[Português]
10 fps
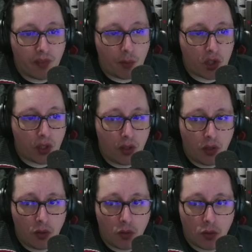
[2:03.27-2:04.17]
temos
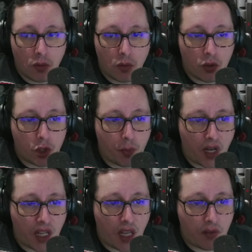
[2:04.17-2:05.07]
que
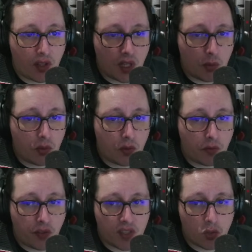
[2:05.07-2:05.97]
esperar que a FTW
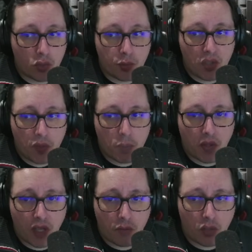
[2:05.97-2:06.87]
faça os possíveis para
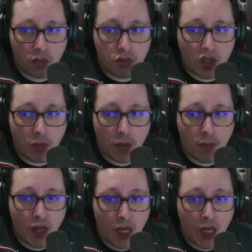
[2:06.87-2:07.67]
dar a volta por cima.